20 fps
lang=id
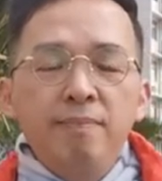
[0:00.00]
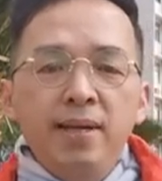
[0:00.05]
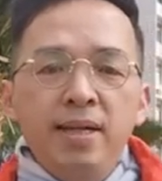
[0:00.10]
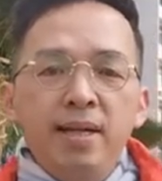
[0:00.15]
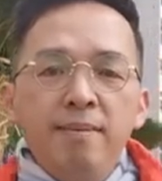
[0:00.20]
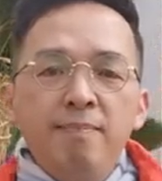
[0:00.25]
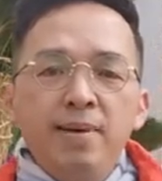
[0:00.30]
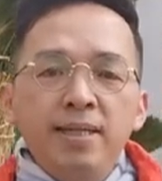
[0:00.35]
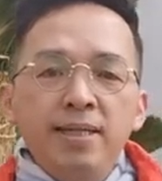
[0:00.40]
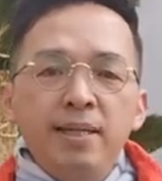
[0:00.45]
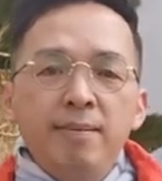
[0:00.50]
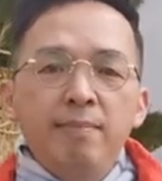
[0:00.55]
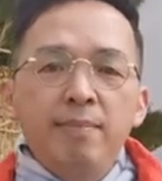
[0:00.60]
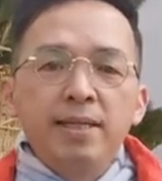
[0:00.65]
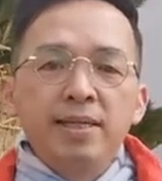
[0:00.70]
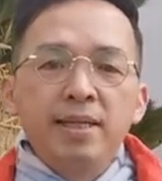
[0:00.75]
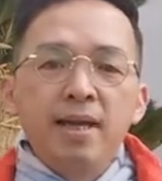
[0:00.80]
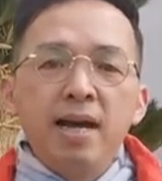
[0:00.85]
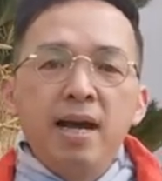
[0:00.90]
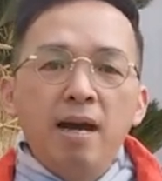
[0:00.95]
pada
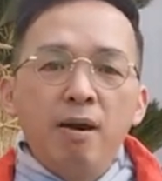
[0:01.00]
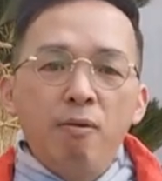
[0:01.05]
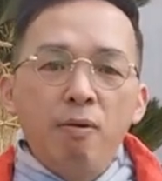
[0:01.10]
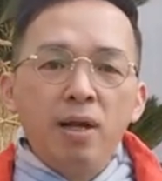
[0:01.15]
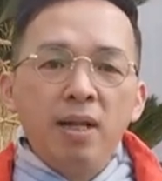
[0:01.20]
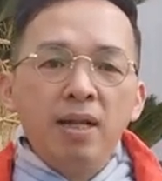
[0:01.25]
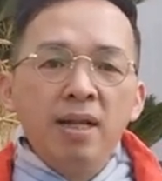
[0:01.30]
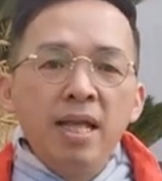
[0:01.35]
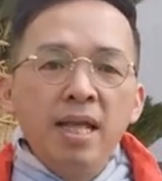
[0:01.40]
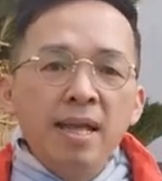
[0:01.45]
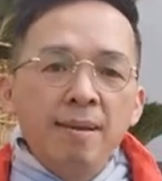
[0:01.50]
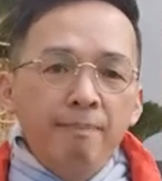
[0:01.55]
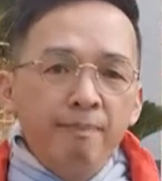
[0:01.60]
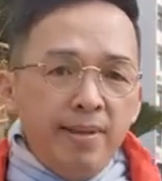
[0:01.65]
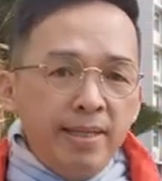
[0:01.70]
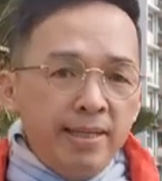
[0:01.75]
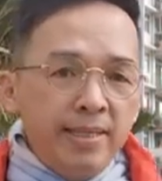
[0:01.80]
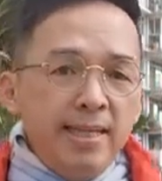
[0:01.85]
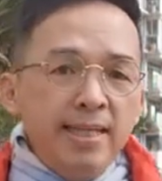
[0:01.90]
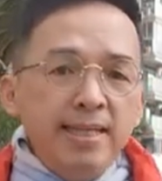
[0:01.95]
masa-masa awal
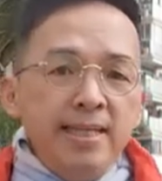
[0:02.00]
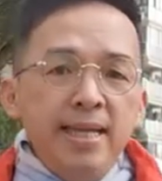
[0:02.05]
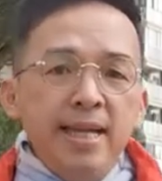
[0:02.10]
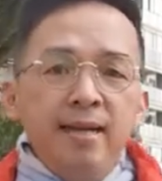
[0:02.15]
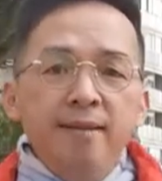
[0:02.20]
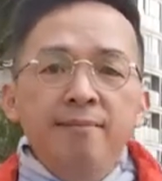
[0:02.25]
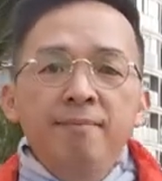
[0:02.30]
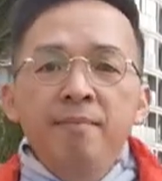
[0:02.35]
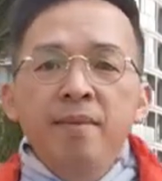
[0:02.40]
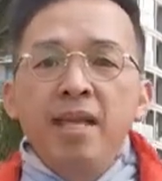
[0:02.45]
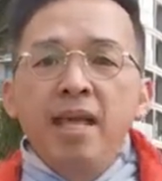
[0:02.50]
bisnisnya.